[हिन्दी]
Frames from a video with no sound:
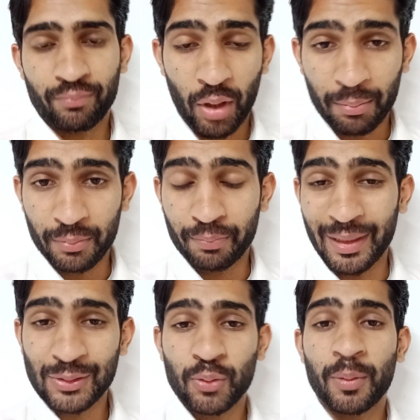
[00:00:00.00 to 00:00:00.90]
माम
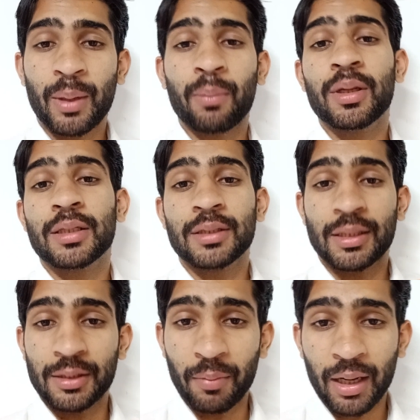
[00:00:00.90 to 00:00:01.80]
पैसों में मामला
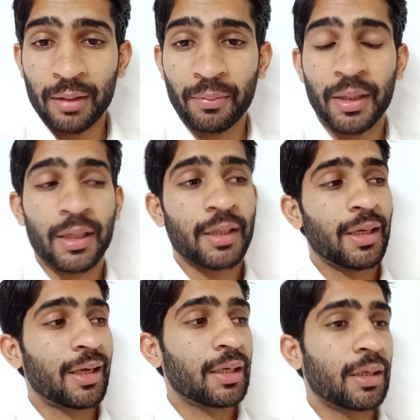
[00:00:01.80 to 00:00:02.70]
ना दिमाग में
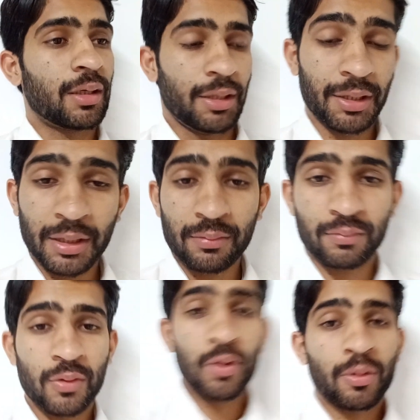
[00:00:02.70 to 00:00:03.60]
कि यार एडिटिंग
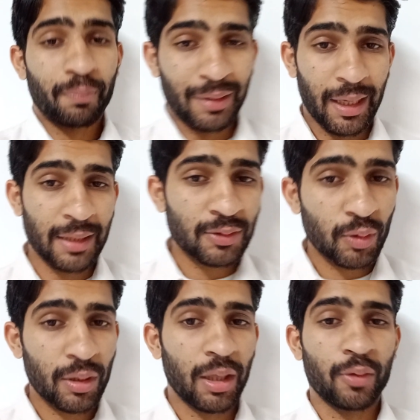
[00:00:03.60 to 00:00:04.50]
प्लान्स
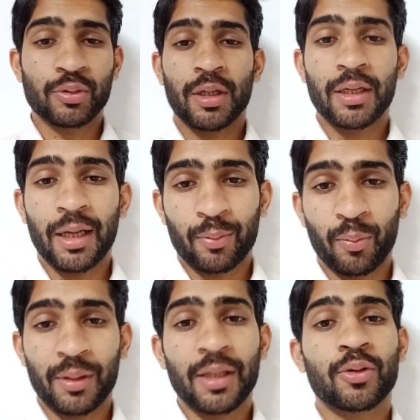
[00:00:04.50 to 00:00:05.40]
होते हैं उसके लिए
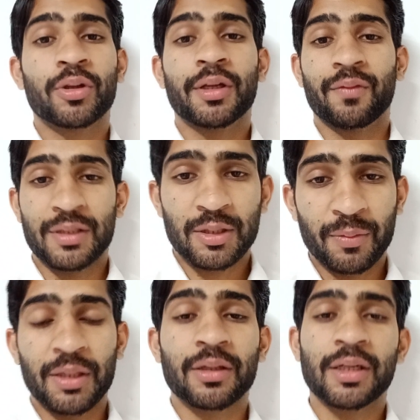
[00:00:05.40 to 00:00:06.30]
आपको पता है थोड़ी
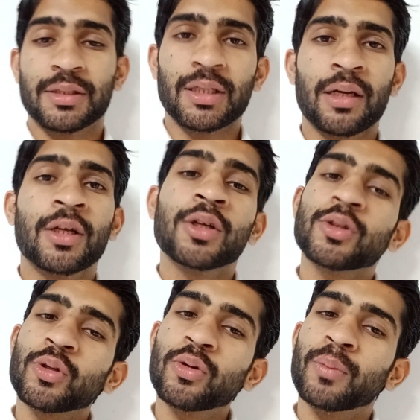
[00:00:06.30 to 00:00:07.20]
इन्वेस्टमेंट खर्चा
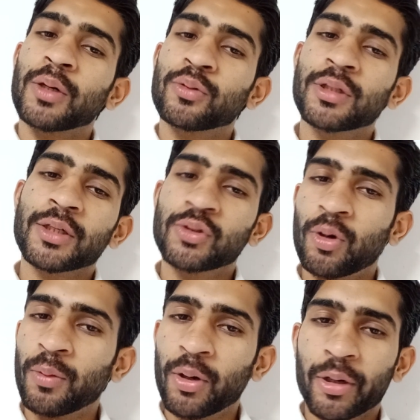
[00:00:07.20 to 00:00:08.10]
तो मैं खुद एक
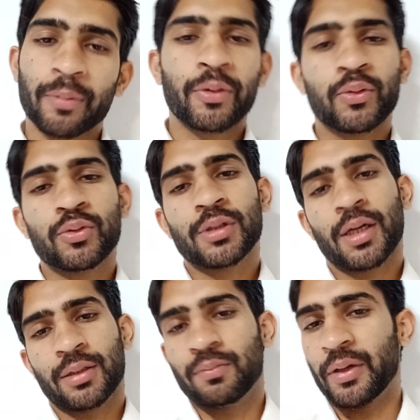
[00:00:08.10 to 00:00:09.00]
जॉब होल्डर भी हूँ
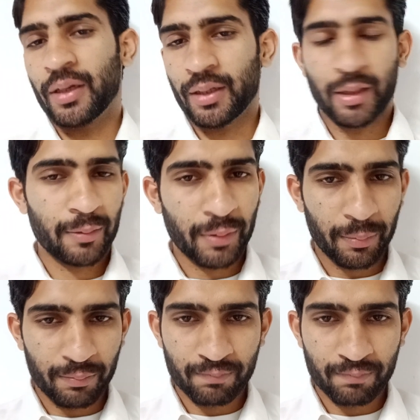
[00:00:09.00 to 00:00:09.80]
साथ मेरा घर भी